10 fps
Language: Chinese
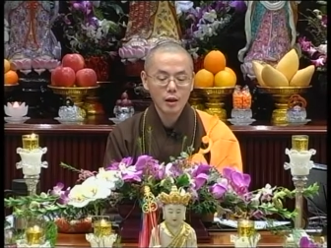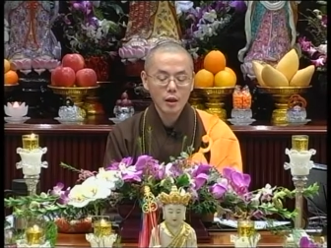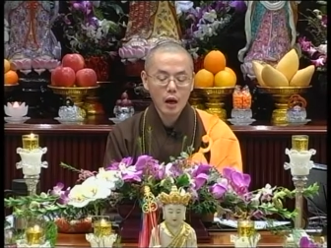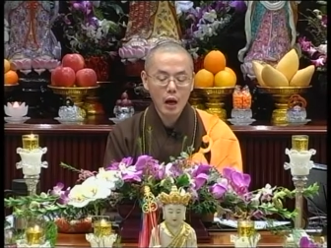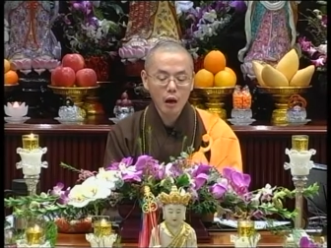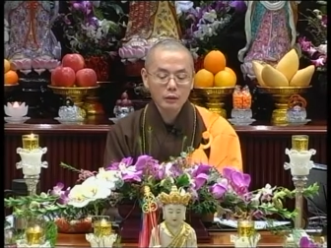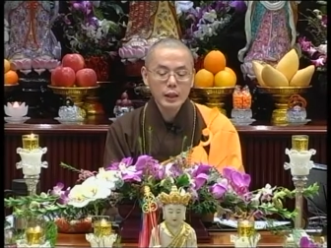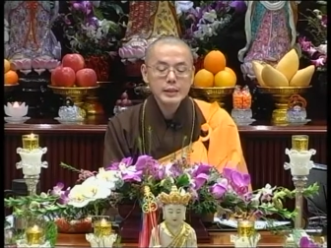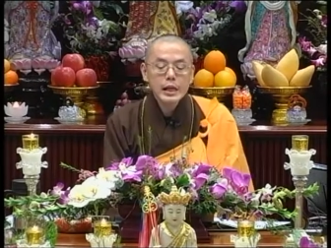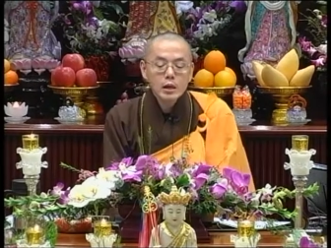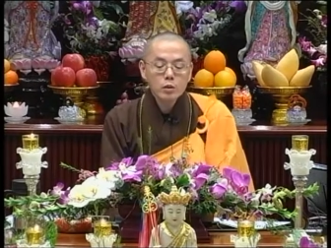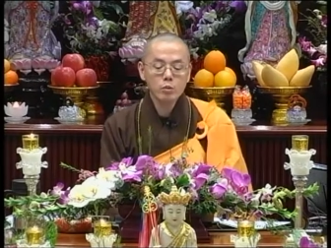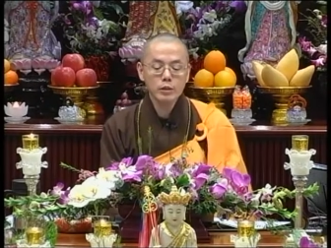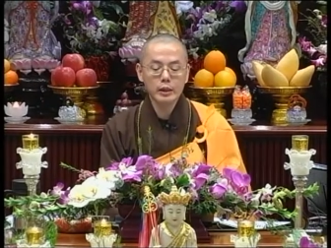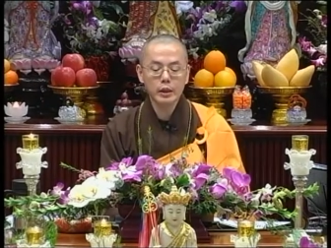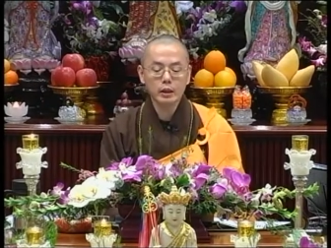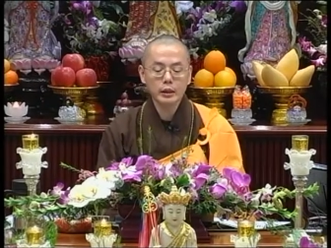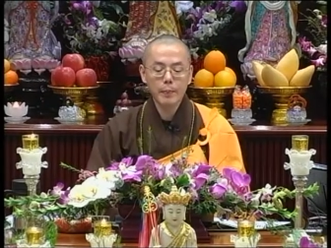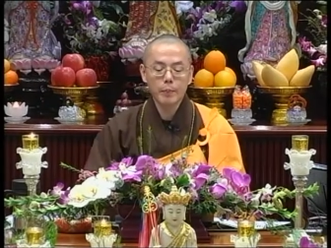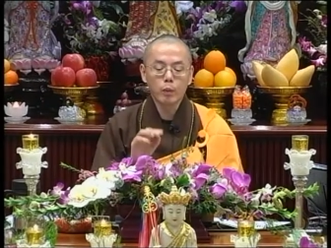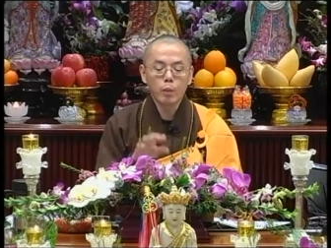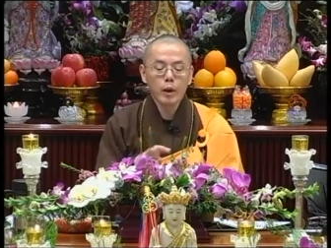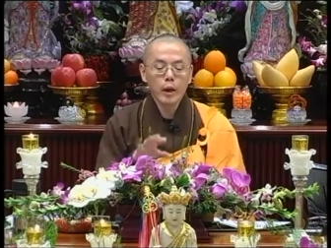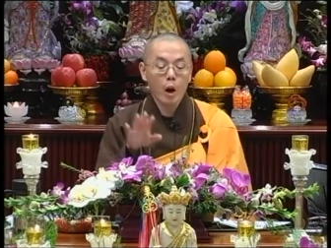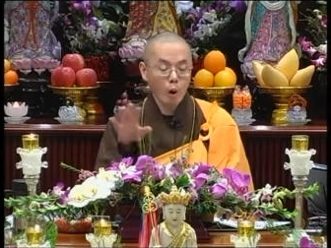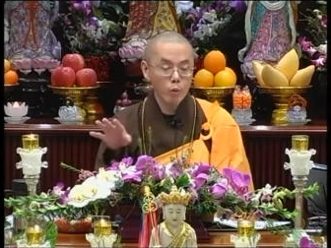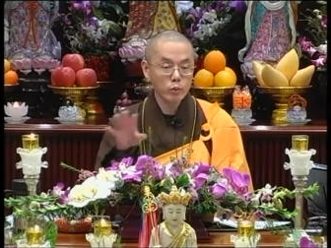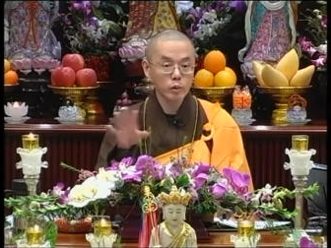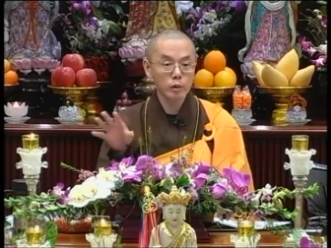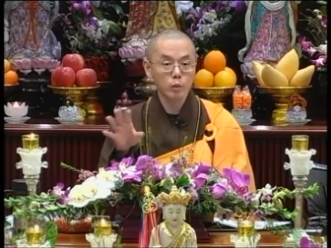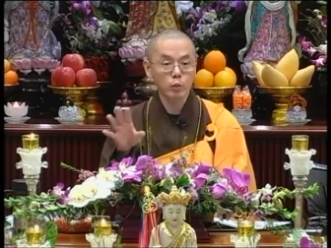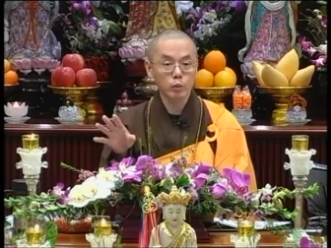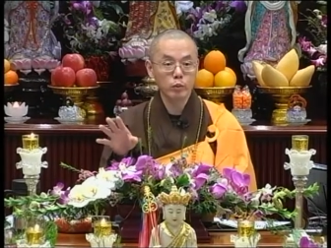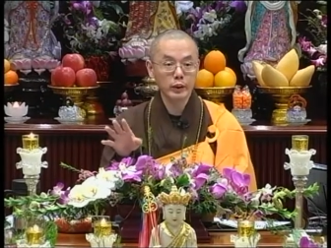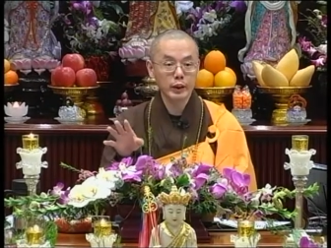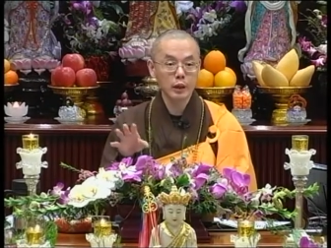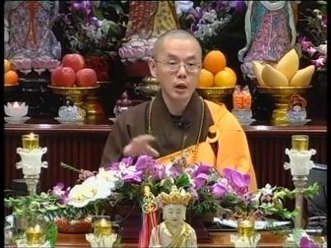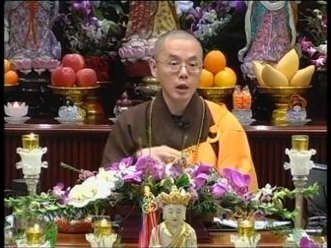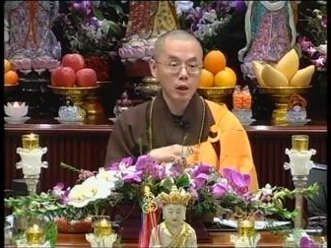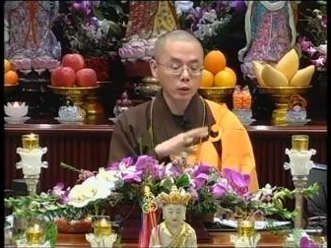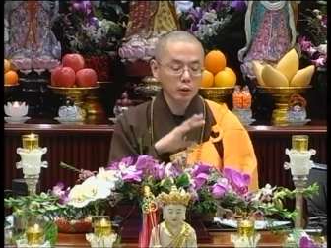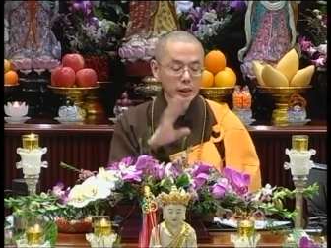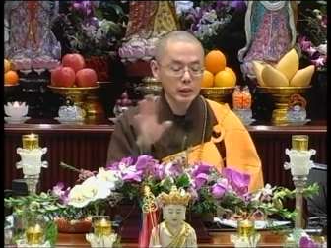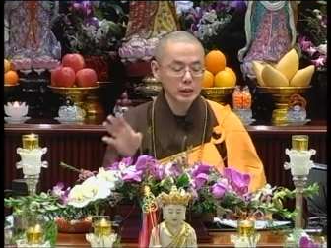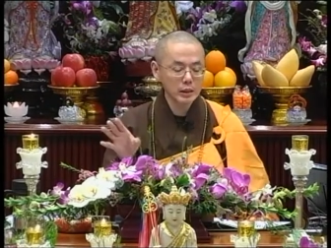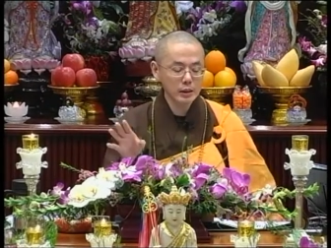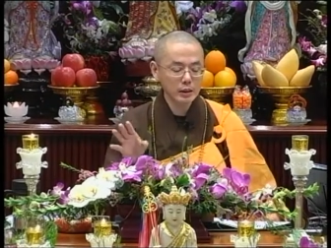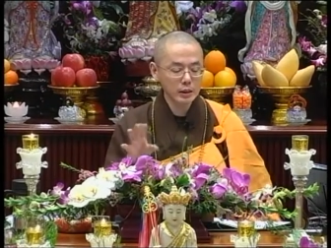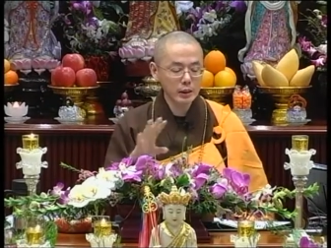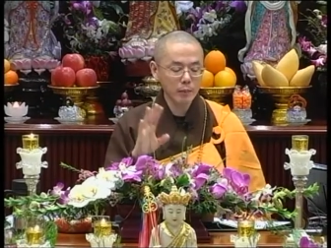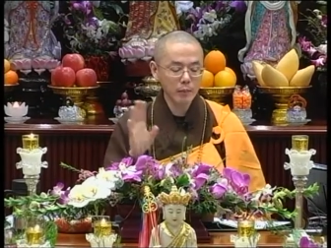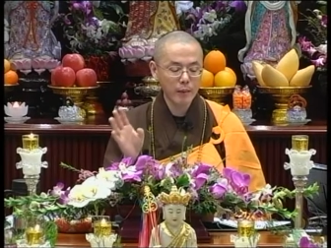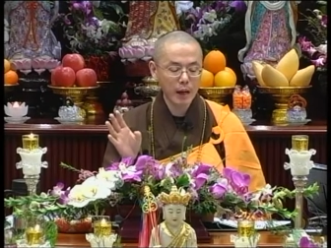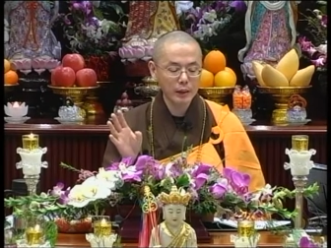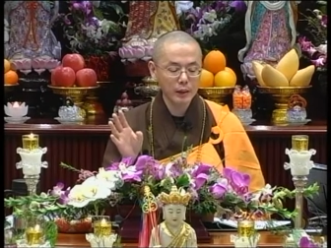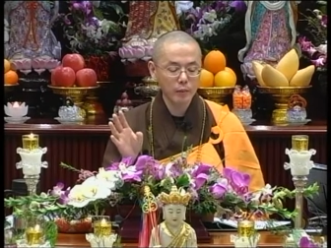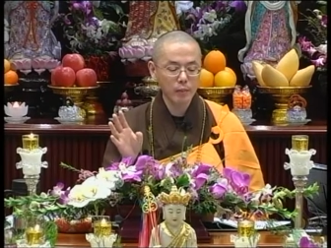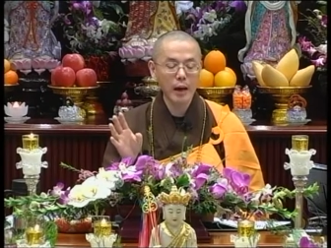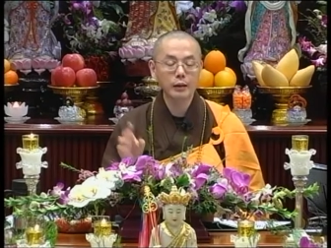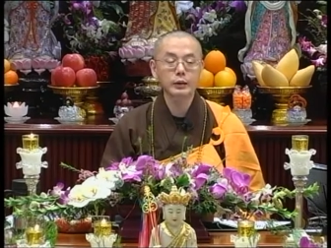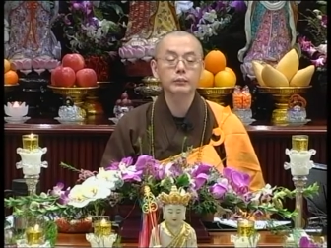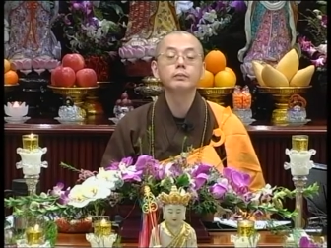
好，那这样的众生呢？他不为后世苦。注意听，很多年轻人是天不怕地不怕的。